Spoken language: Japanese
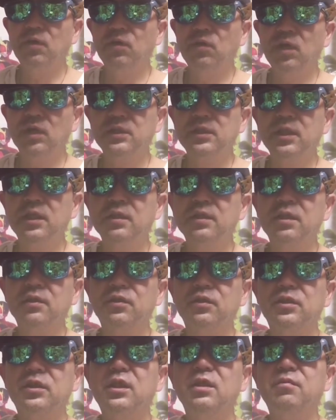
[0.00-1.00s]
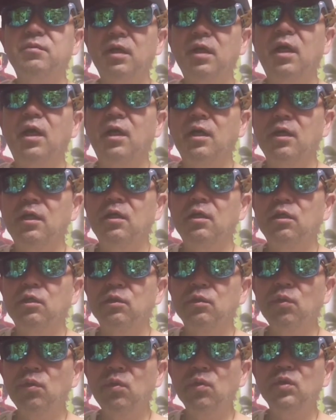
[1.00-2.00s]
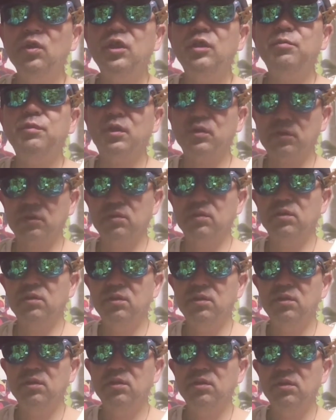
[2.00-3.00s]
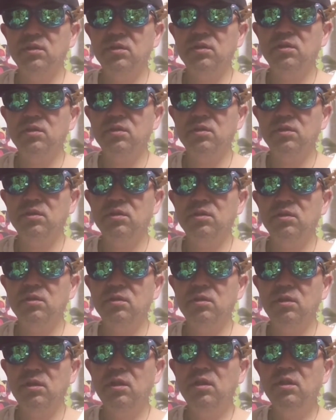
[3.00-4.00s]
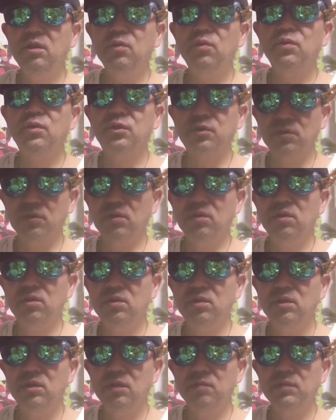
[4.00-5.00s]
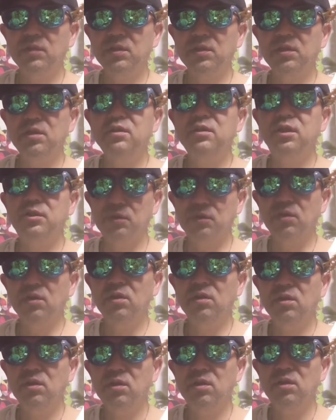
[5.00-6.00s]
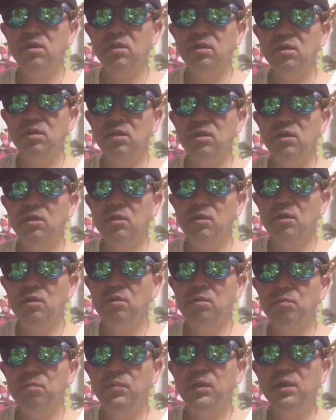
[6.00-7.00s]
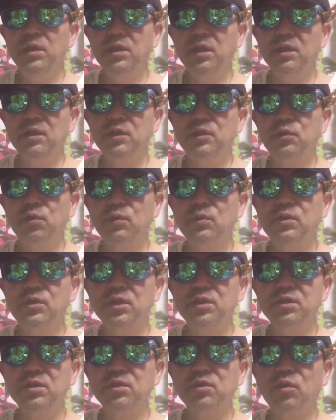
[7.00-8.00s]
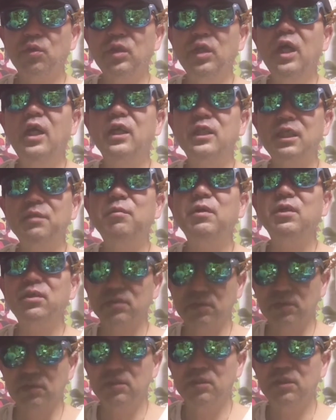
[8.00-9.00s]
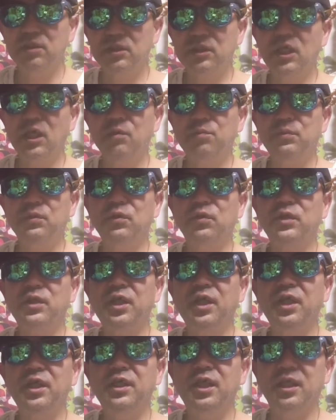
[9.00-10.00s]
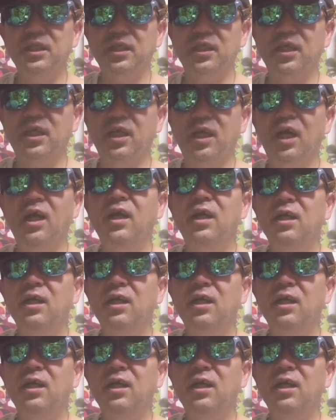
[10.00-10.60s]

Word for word: おかしかったとすれば、どこにいますエディオンでしょ山田電機でしょメーカーに直接問い合わせますシャープの製品やったから。